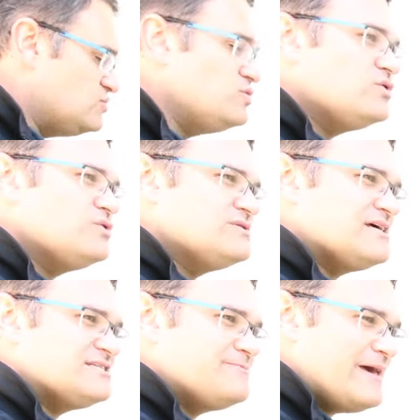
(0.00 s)

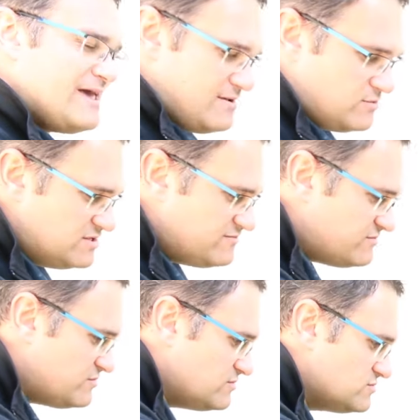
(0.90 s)
deux aspects, au
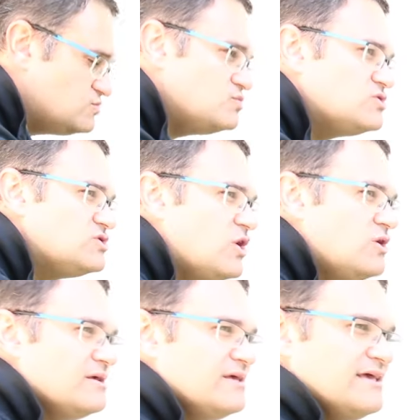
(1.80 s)
niveau du
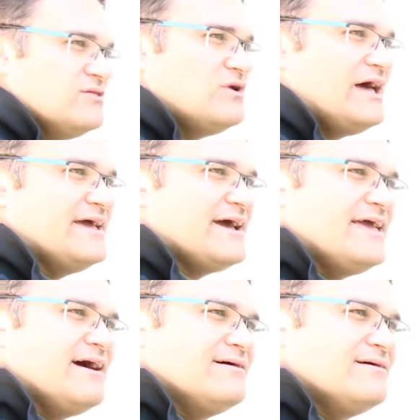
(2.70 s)
sol et de
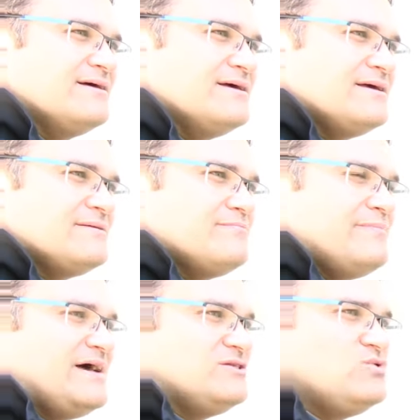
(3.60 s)
l'aérien,
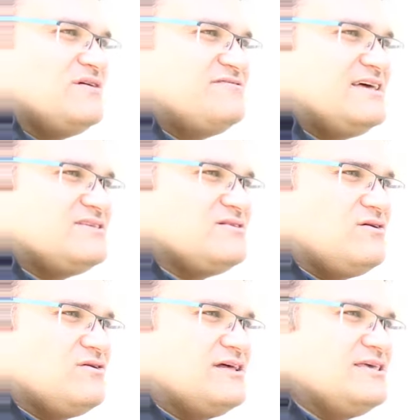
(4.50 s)
bah, doivent
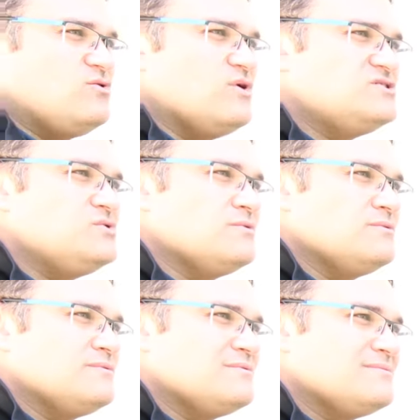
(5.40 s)
être en adéquation.
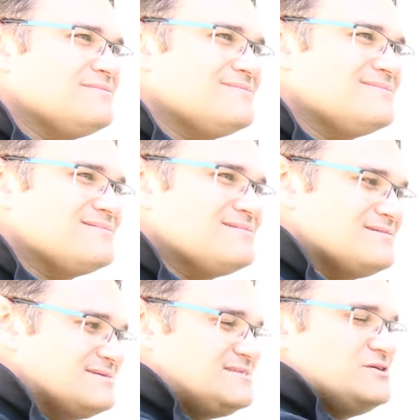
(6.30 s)
Ouais
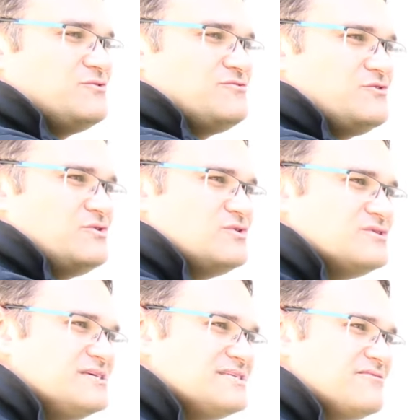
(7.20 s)
si on veut
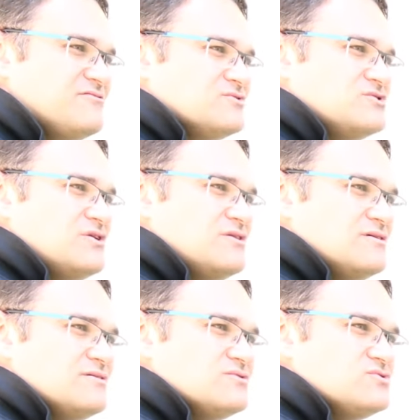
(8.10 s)
qu'aussi ça fonctionne
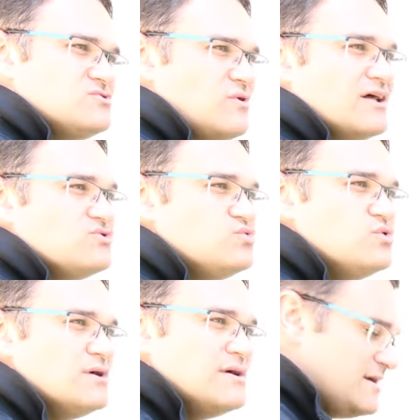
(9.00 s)
sur un
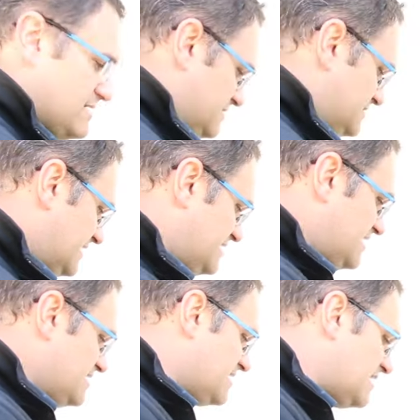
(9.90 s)
tout. Cette
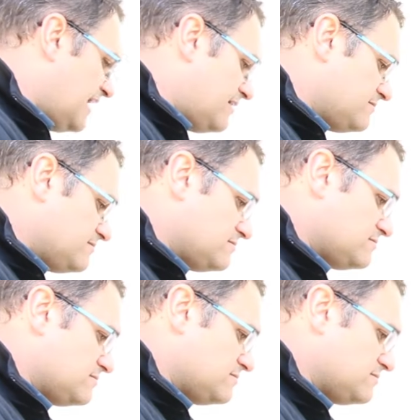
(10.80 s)
technique-là
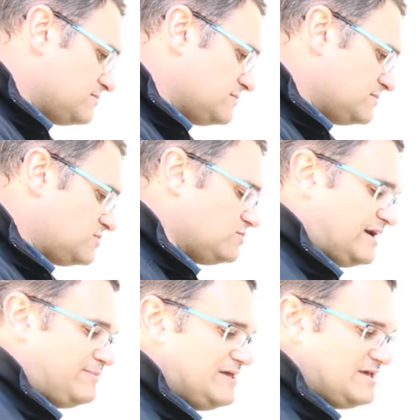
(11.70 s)
qu'on
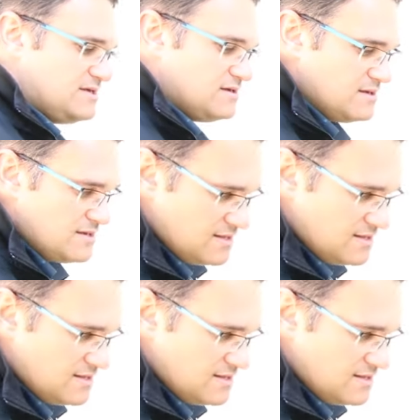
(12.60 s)
applique,